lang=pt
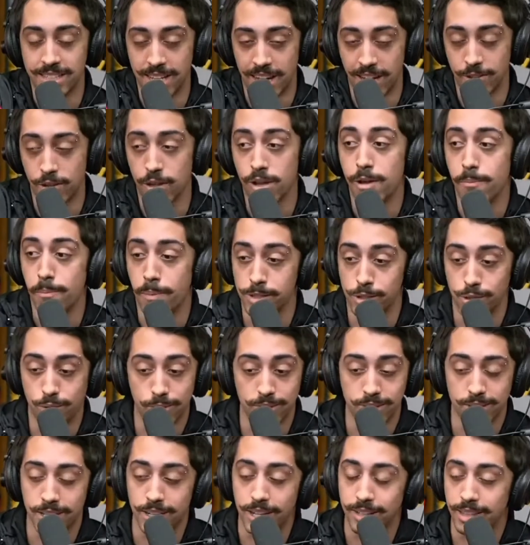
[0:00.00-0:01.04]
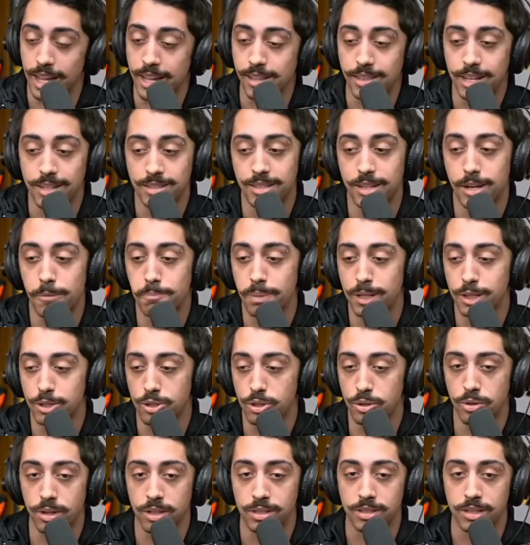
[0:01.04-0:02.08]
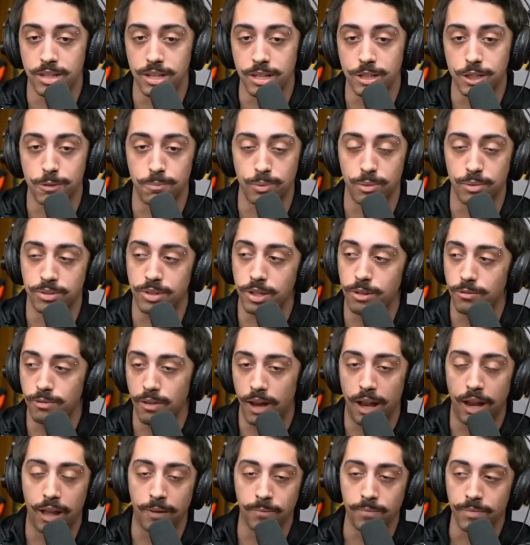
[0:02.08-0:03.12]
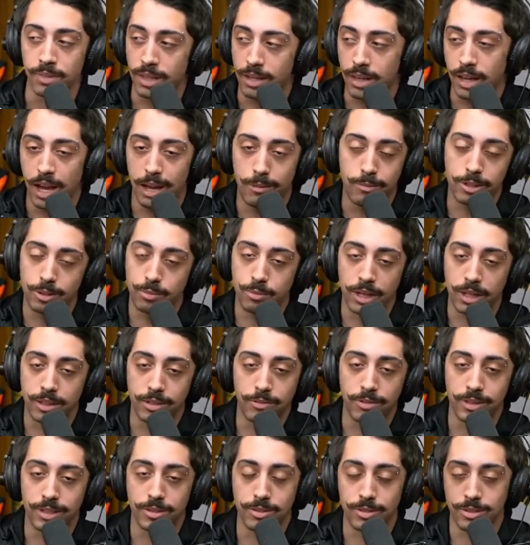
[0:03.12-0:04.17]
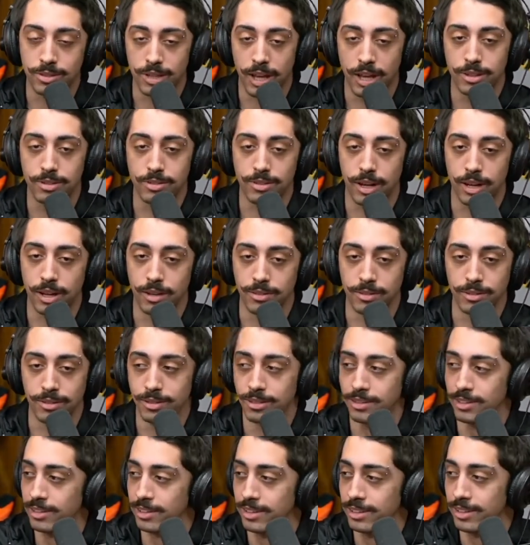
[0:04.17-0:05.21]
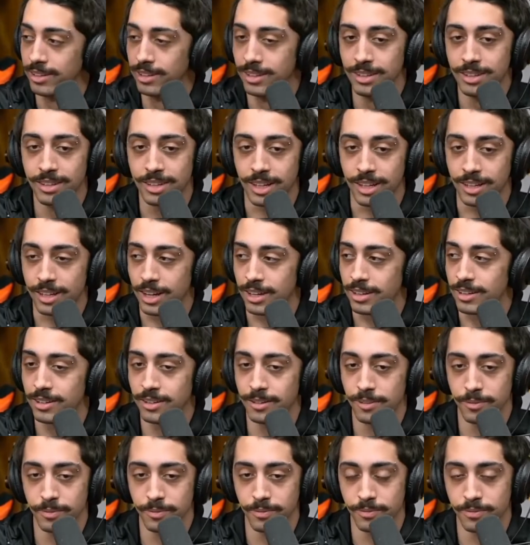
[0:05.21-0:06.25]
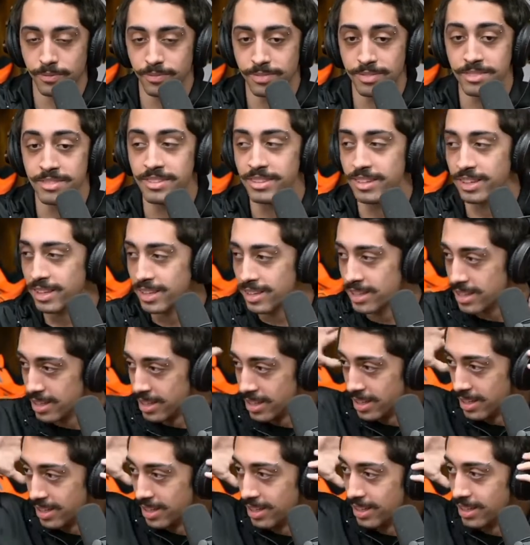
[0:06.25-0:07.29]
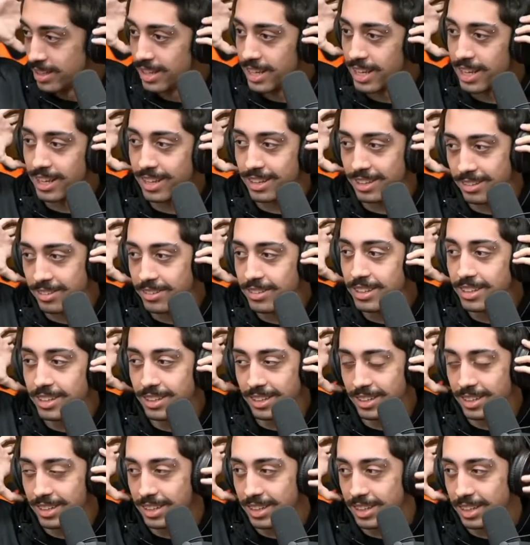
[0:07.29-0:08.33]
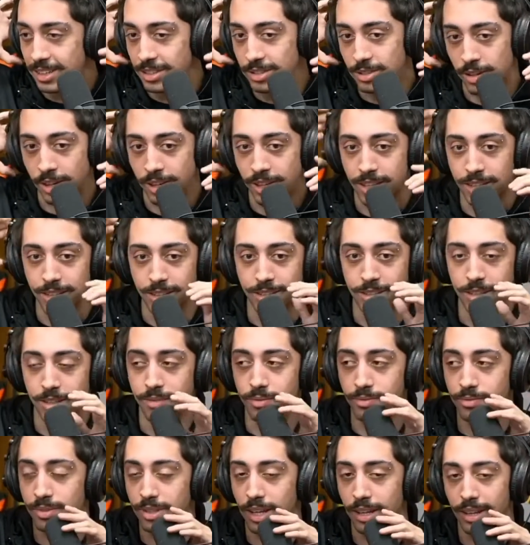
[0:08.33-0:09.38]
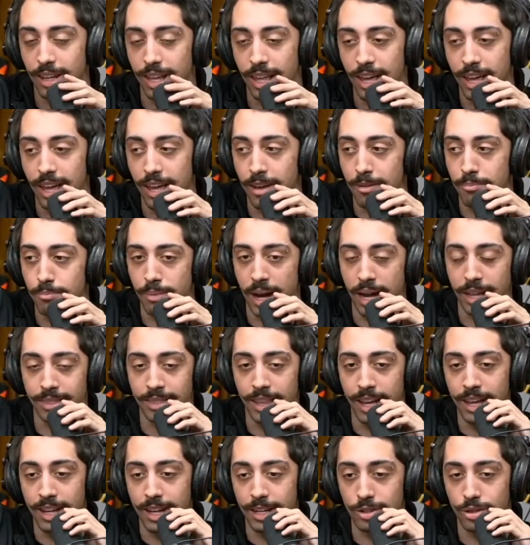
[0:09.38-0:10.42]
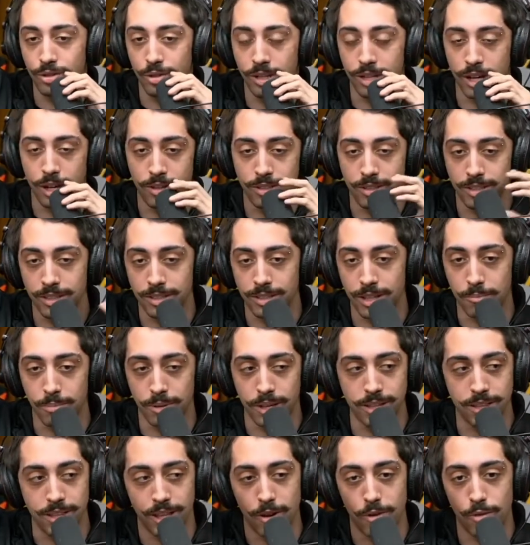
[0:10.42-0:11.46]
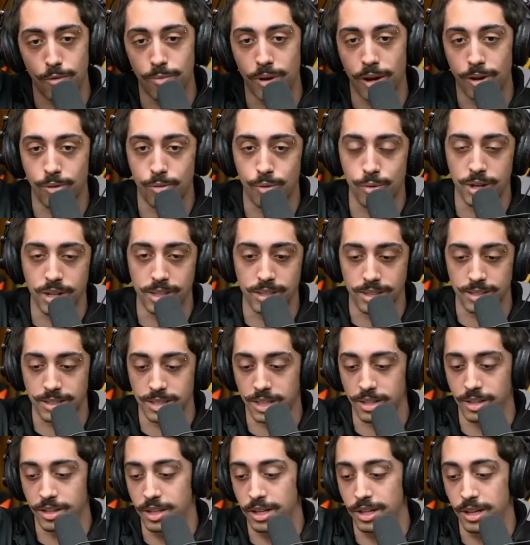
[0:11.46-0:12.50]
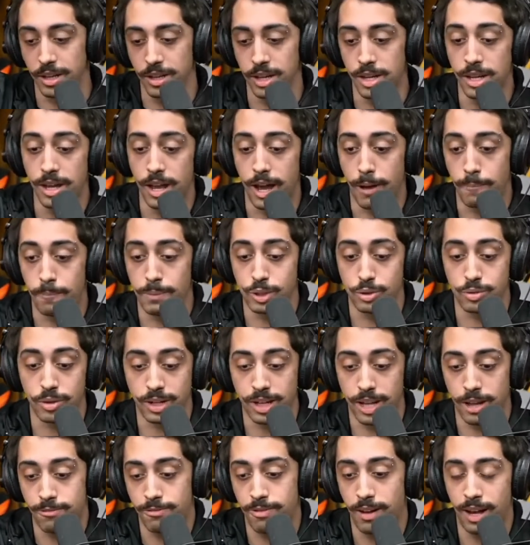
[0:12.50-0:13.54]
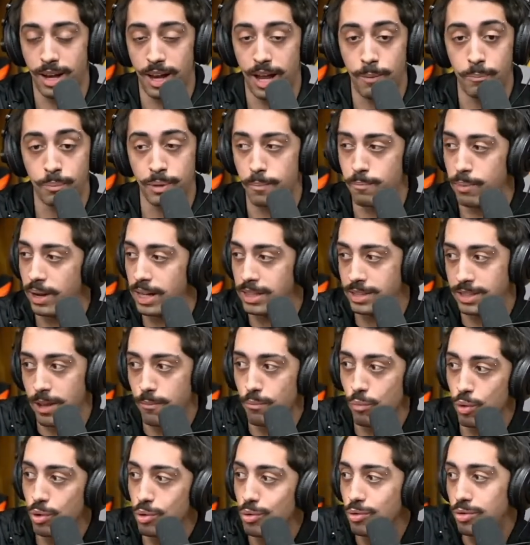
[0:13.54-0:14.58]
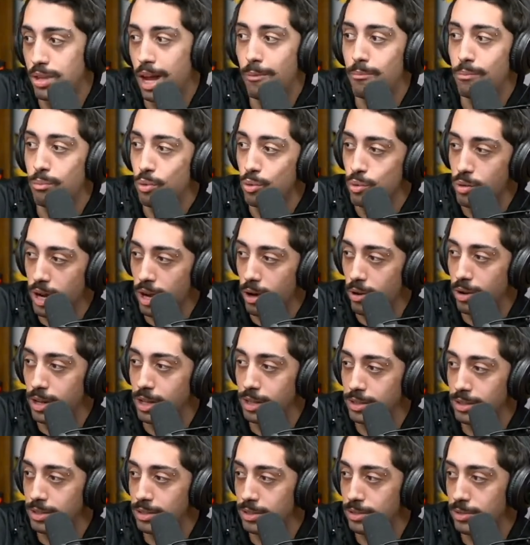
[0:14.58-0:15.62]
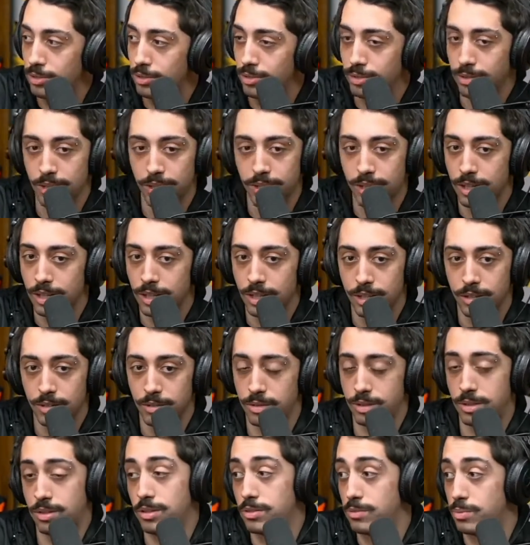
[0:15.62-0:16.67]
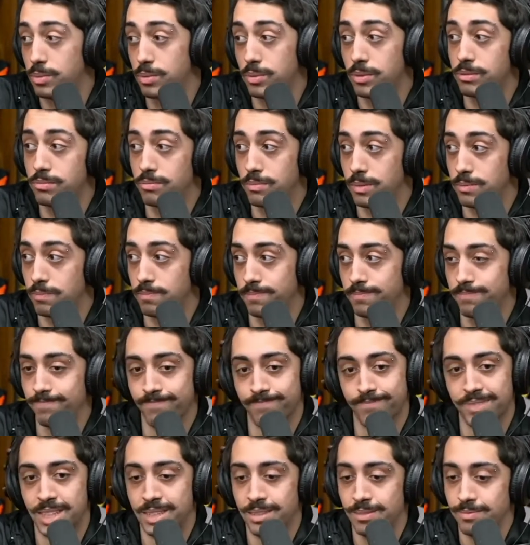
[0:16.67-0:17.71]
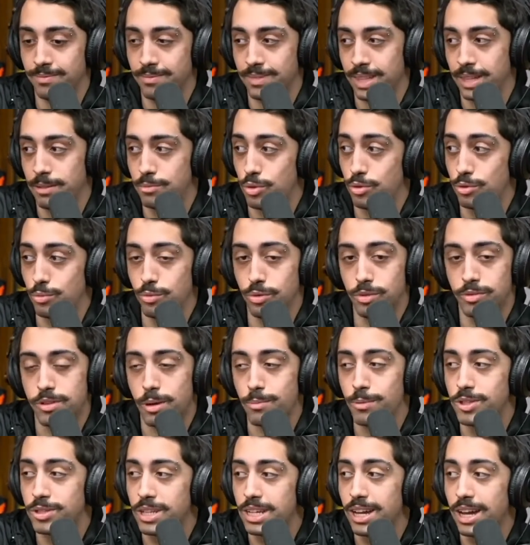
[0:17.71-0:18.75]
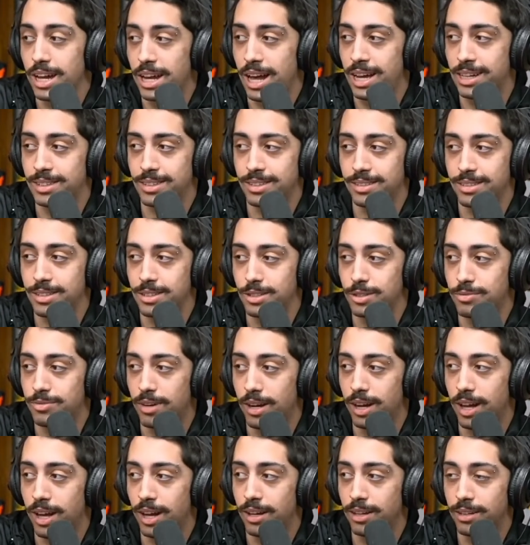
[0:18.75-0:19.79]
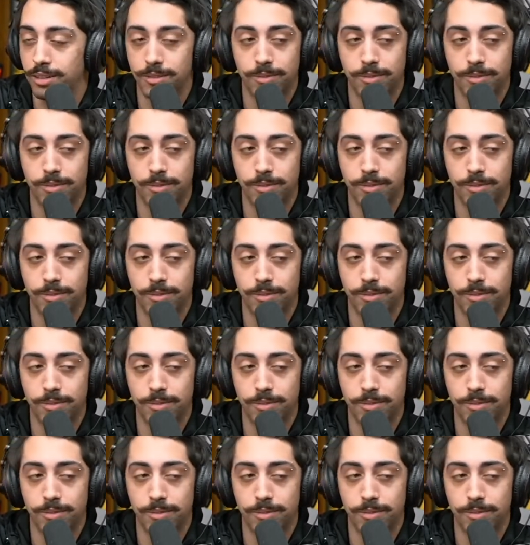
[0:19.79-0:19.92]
exato. Mas eu tô dizendo até em terceira pessoa, assim, tipo, você não fala, ah, mas os moleques estão fazendo sexo lá. Não, não fala. Não. Sexo bom. Não fala, não, fala. Não, não, não, não, fala. Só que você lê matéria de jornal, assim, sempre que tem alguma coisa, assim, que a pessoa quer falar, porque parece que é muito tabu, né, o lance do... Do sexo. Hum, todo mundo fica meio sem graça, assim, é, de falar. e